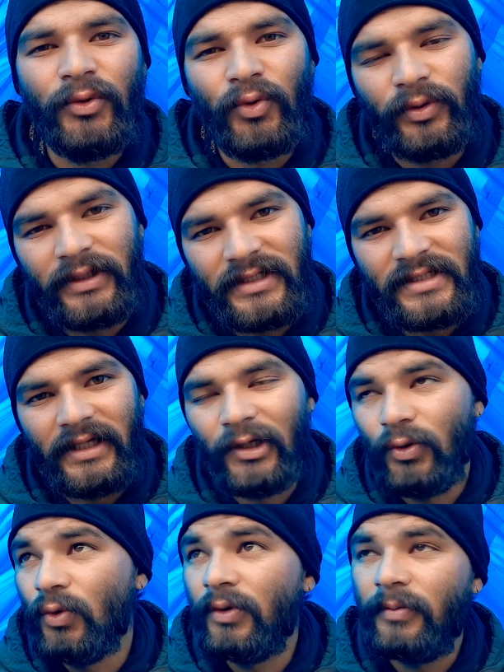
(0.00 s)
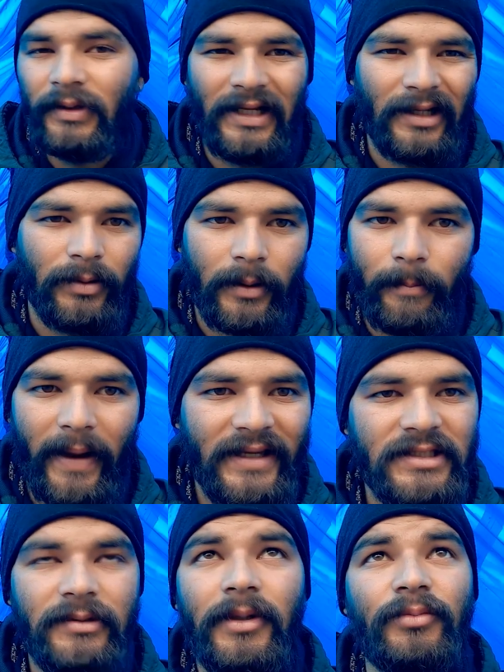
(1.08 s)
तो दस तारीख को लगभग
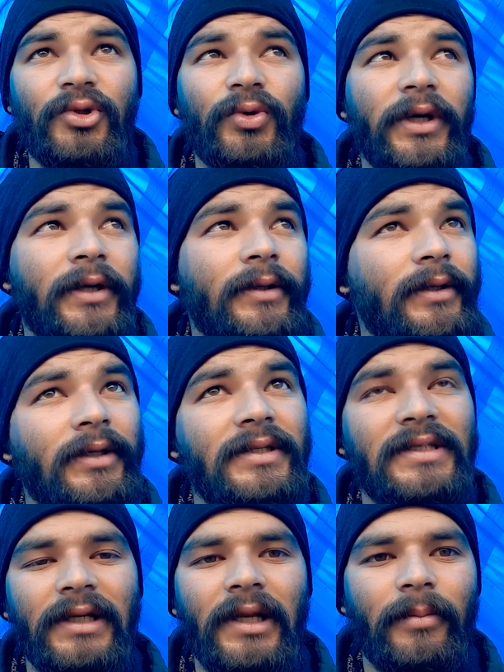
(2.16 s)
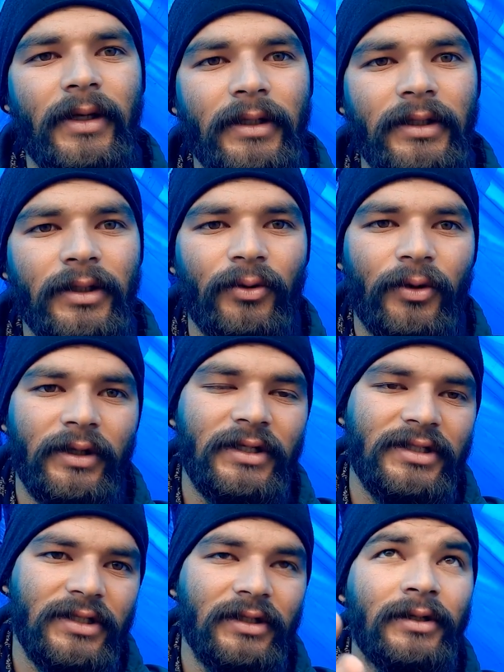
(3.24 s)
मैक्सिमम जो है ये सेला पानी और
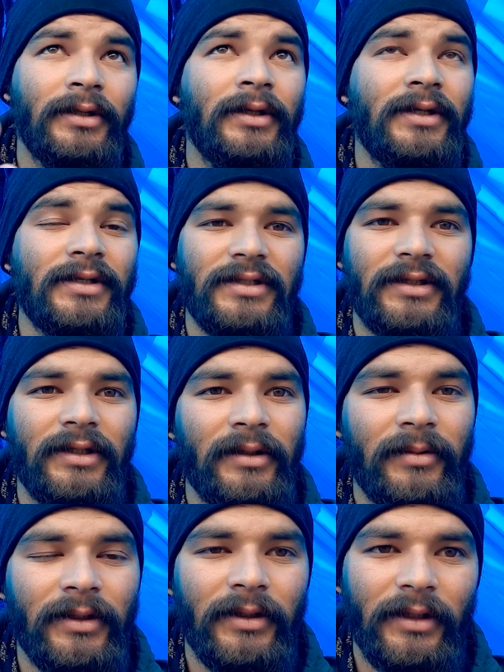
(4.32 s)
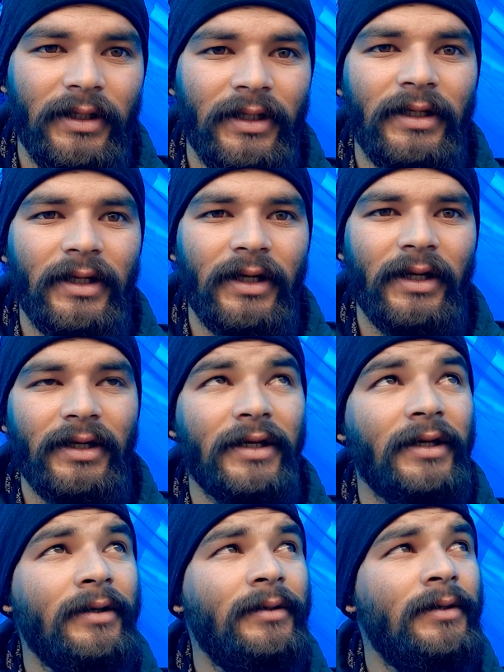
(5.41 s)
नीचे जितने भी एरिया
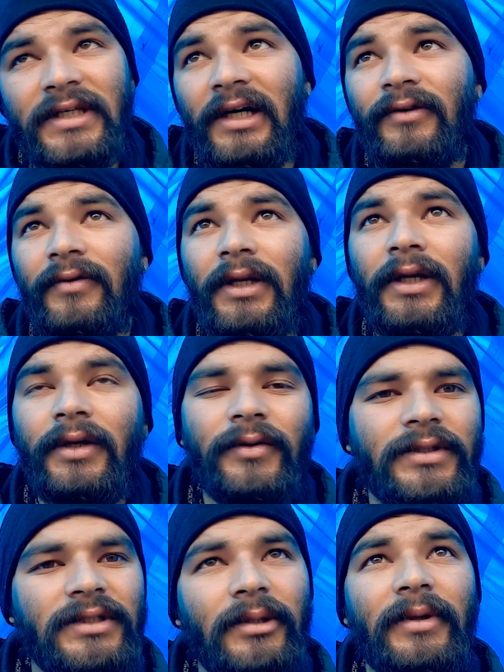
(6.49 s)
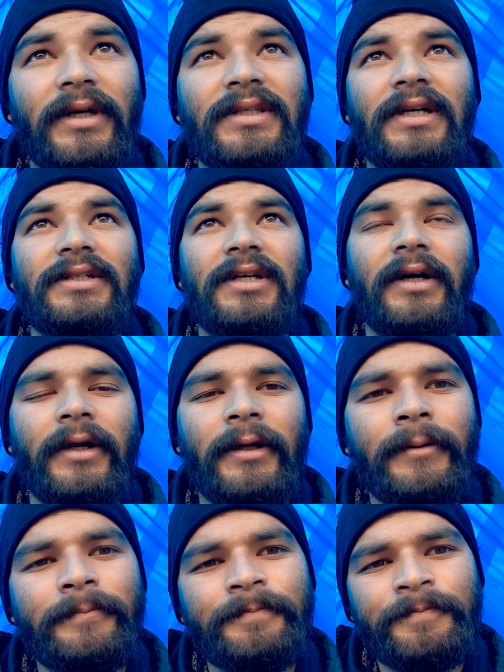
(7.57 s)
है साथ वाले सब एक साथ जा रहे हैं